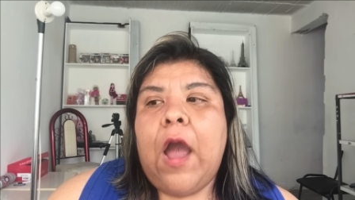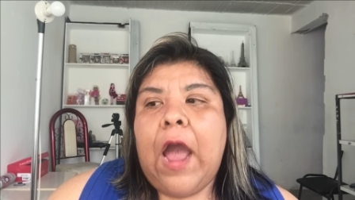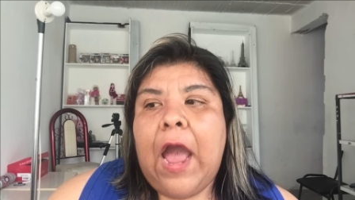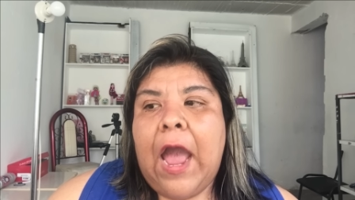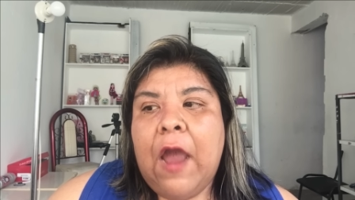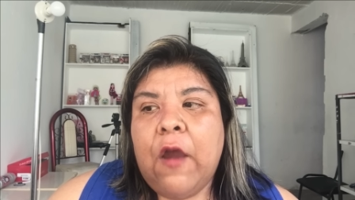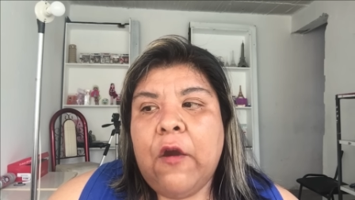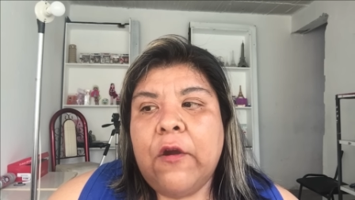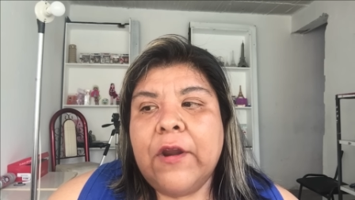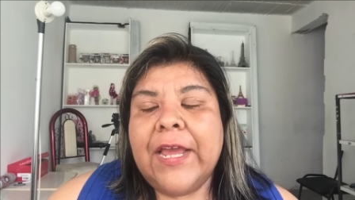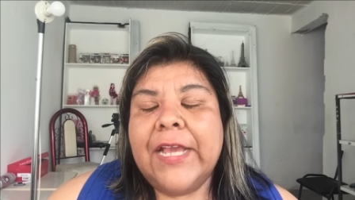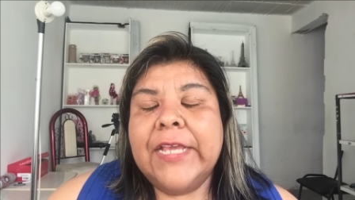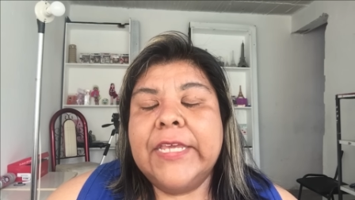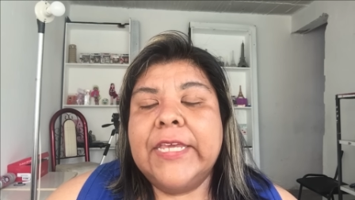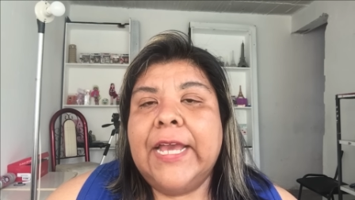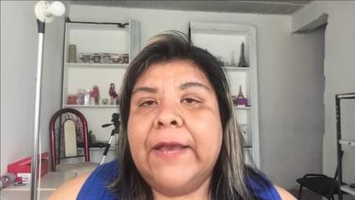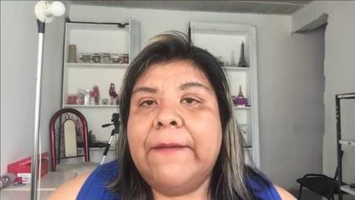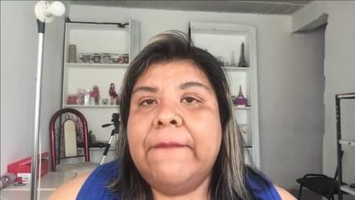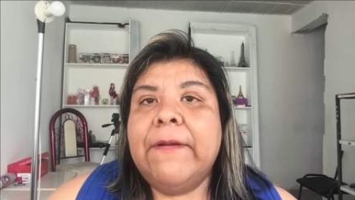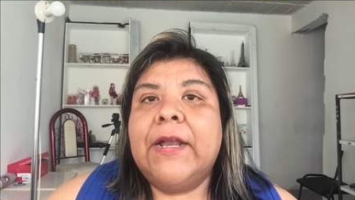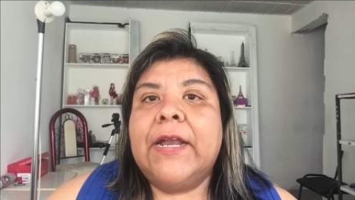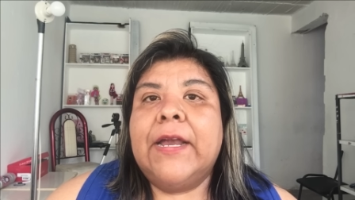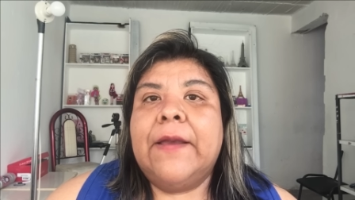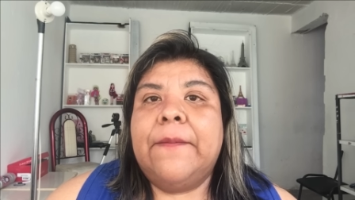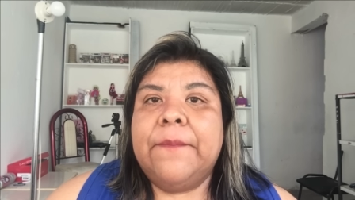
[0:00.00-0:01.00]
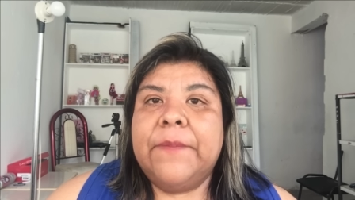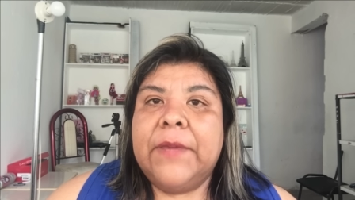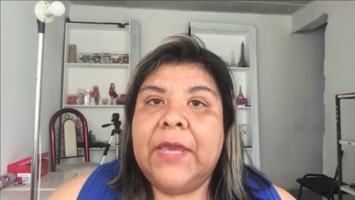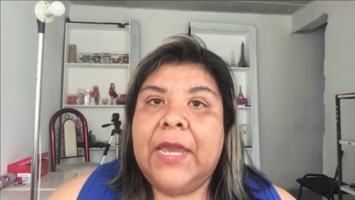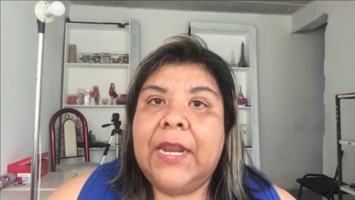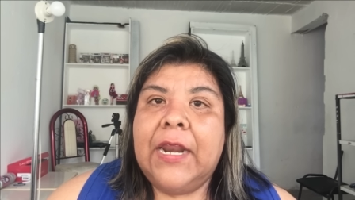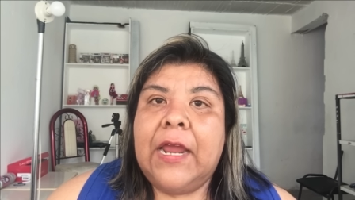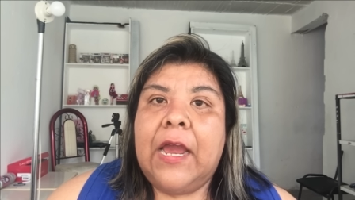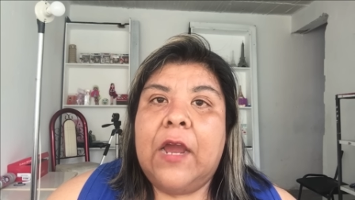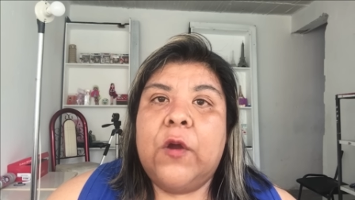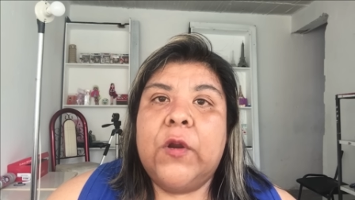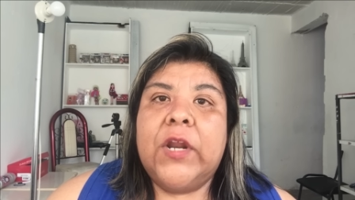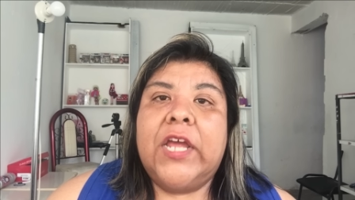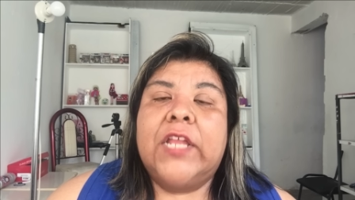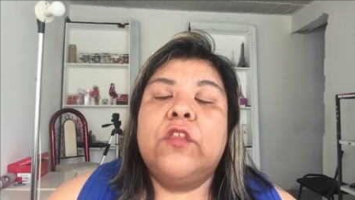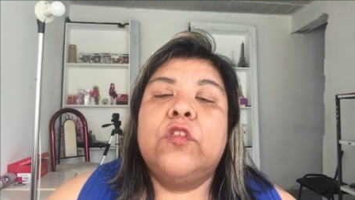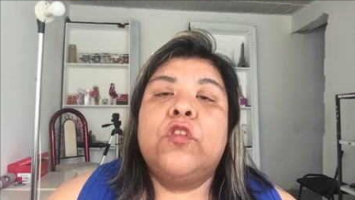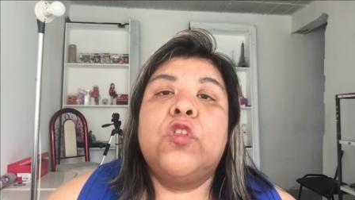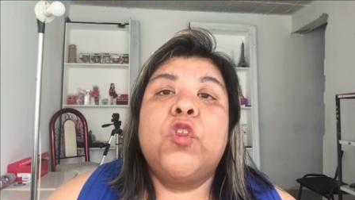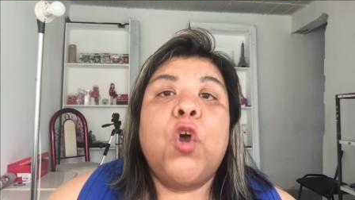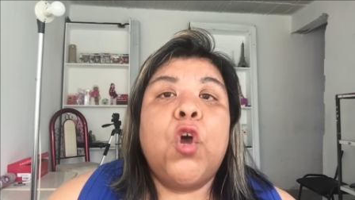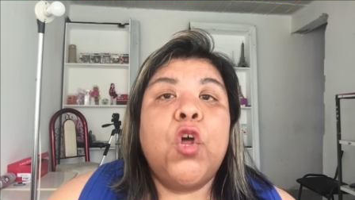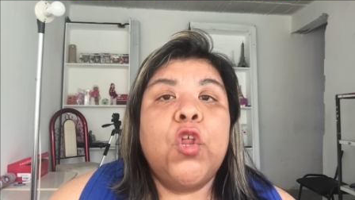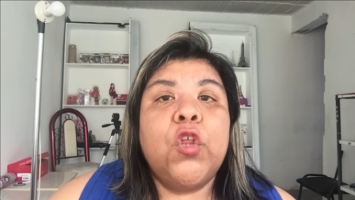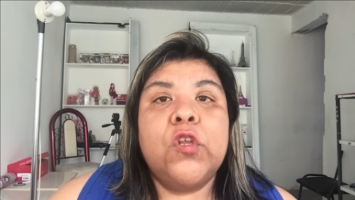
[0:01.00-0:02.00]
Ahora ya va a cambiar, ahora
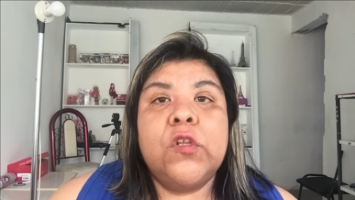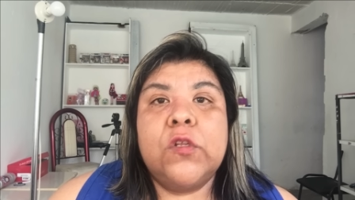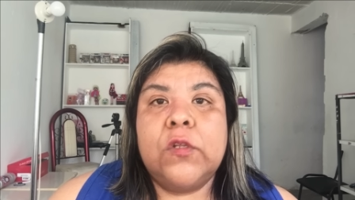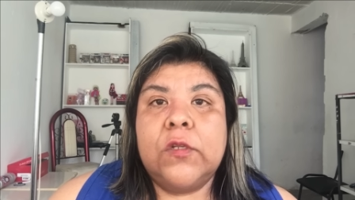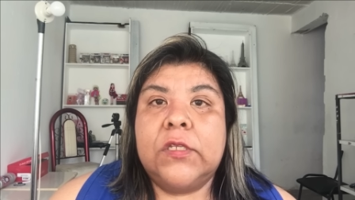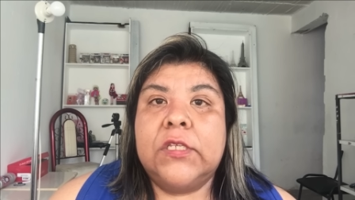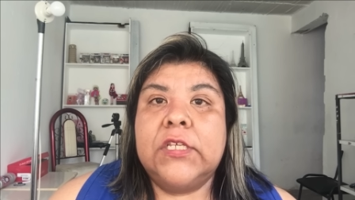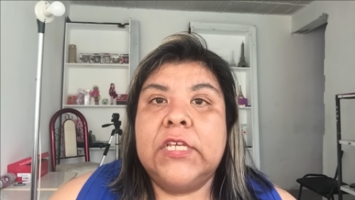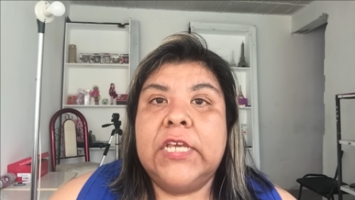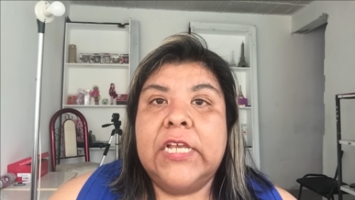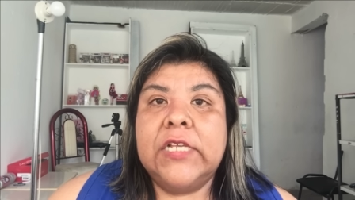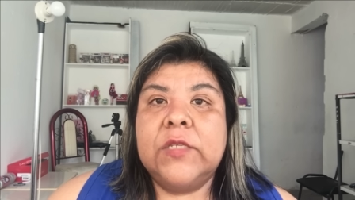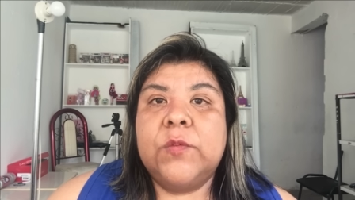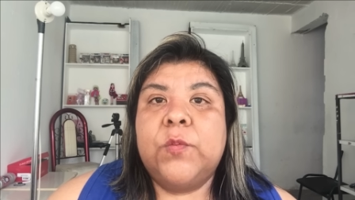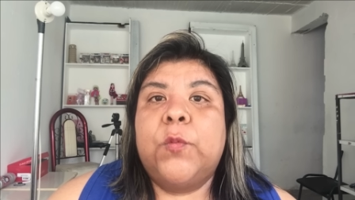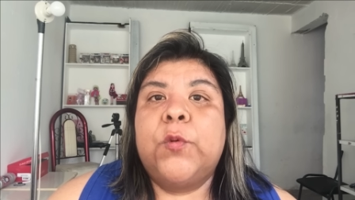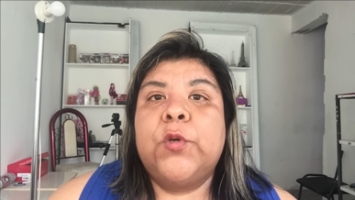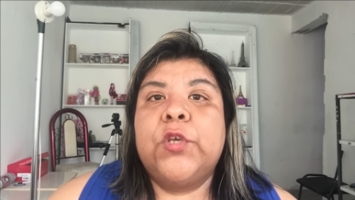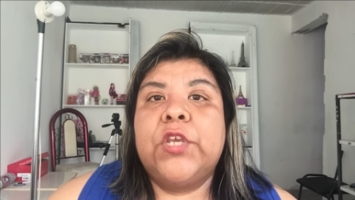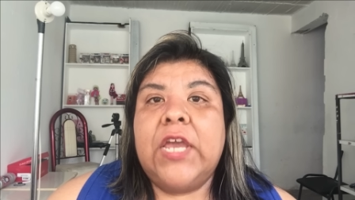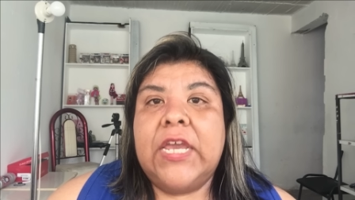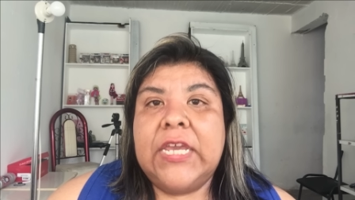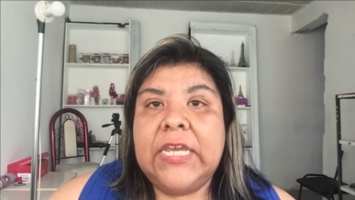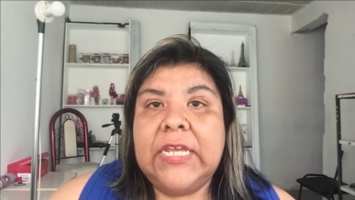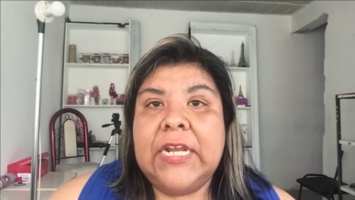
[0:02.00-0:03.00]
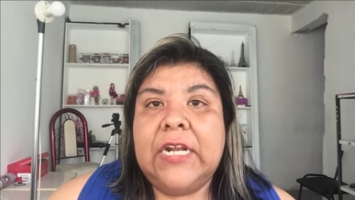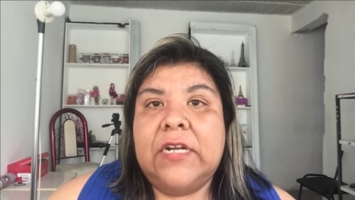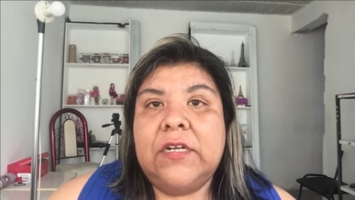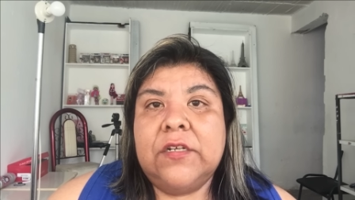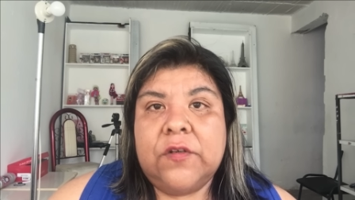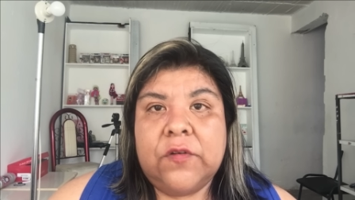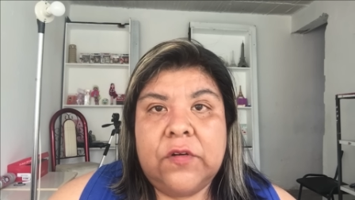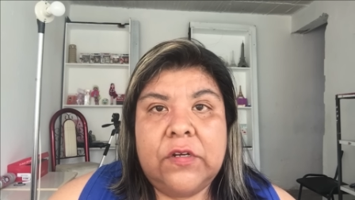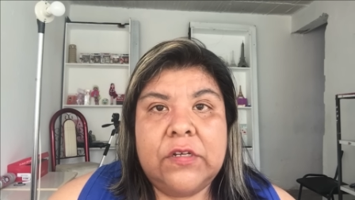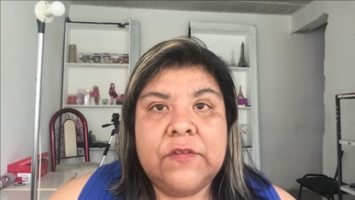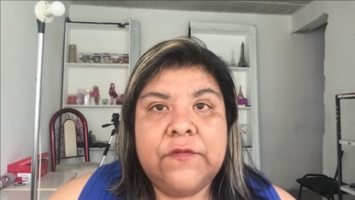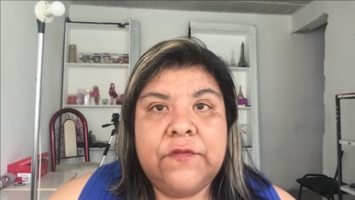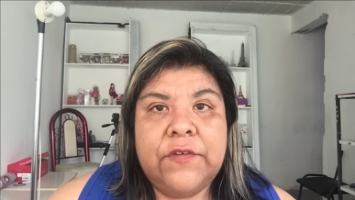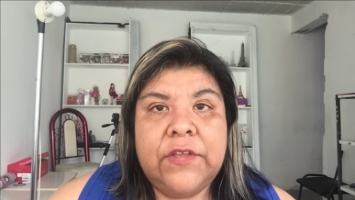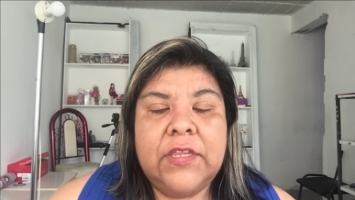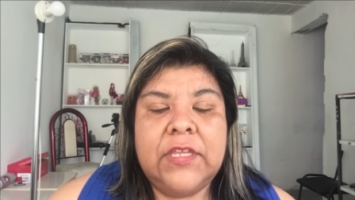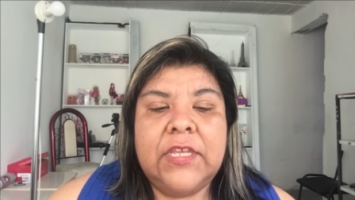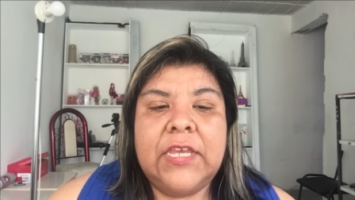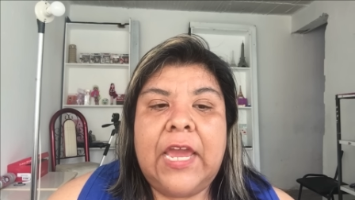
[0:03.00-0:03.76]
todos los días voy a ir al CrossFit,